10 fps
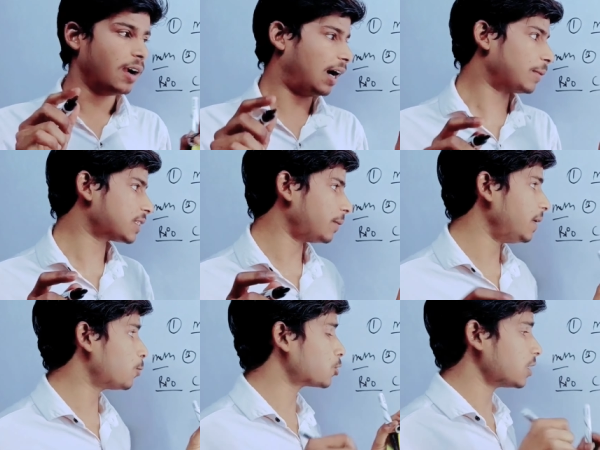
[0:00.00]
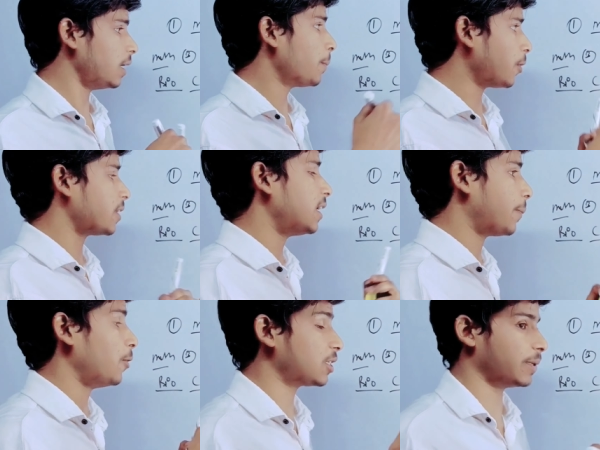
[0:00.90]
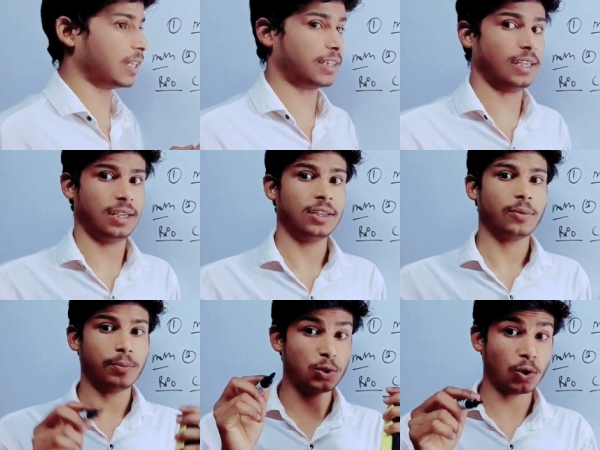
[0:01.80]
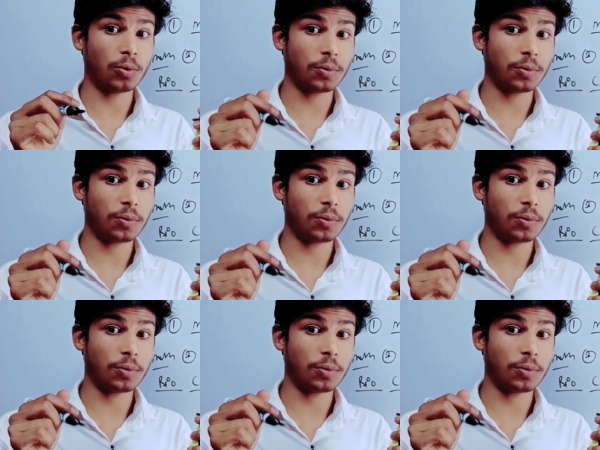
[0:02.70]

आप सभी कुछ इंपॉर्टेंट पॉइंट्स बताते हैं जो